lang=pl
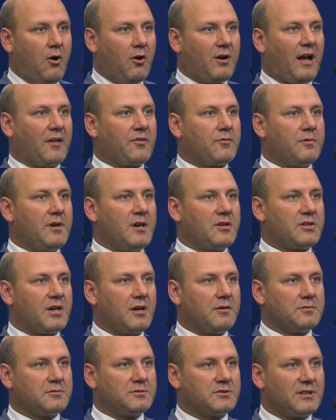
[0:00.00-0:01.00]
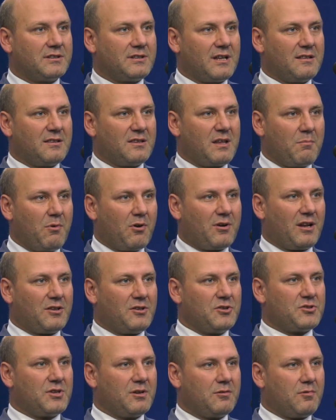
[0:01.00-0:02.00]
okazuje się, że ten
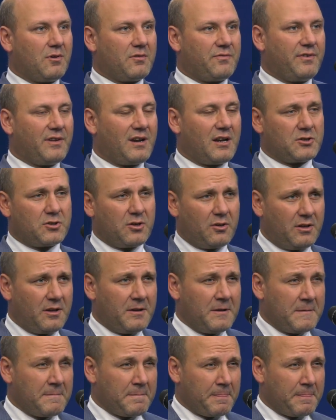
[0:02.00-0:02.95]
demokratyczny głos wyrażony